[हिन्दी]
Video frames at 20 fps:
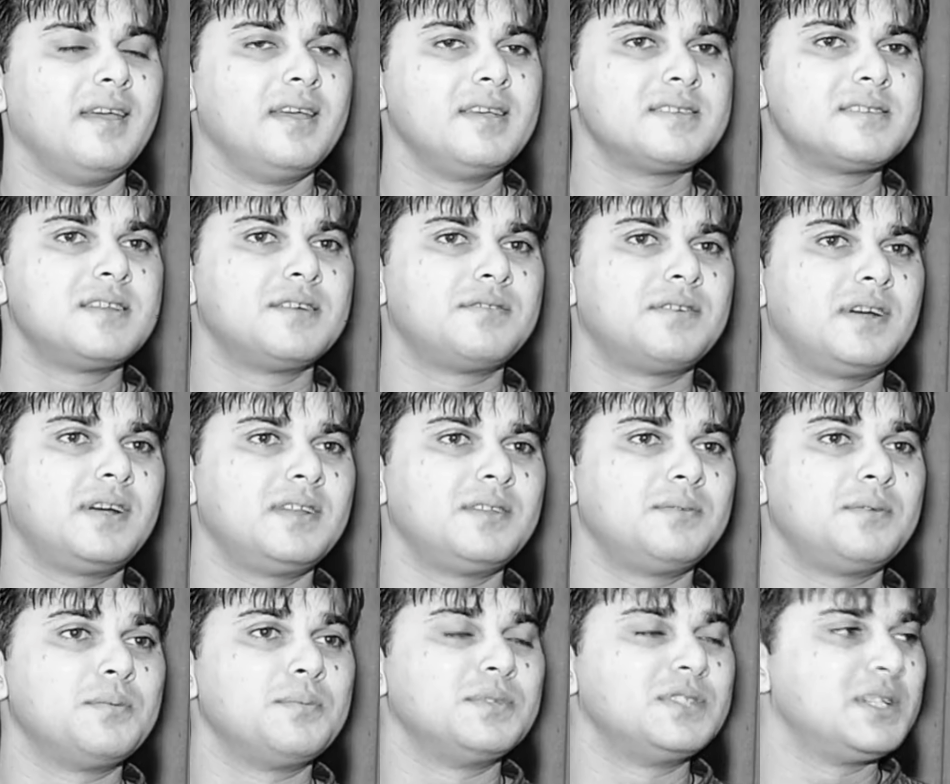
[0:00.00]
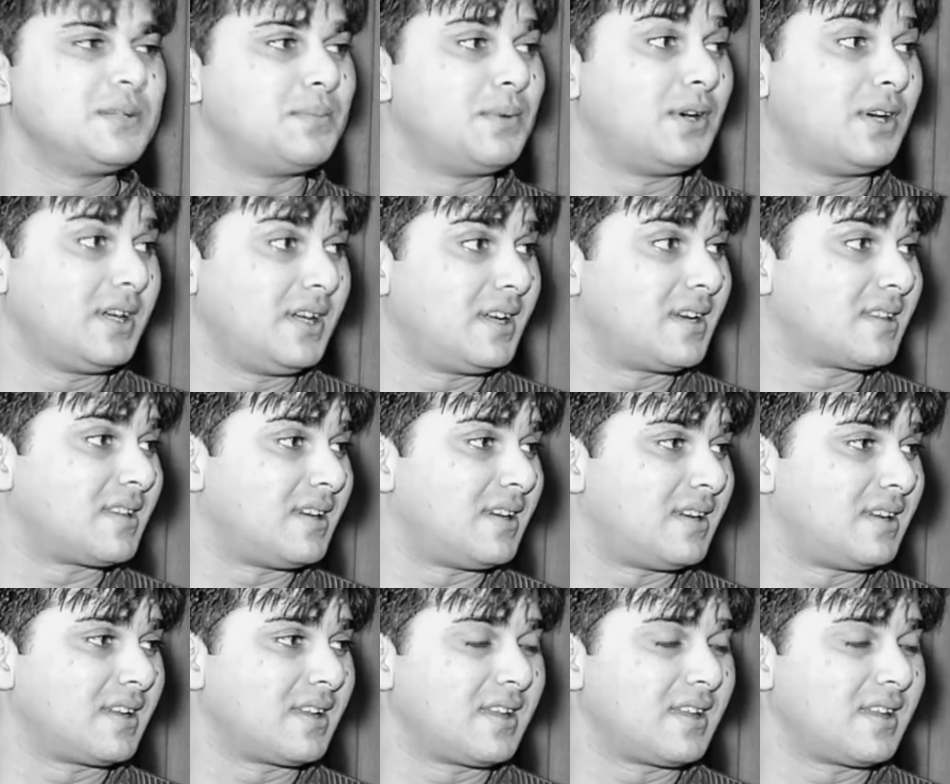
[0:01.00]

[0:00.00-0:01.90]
इस दफ़ा तो मुझे बहुत डर था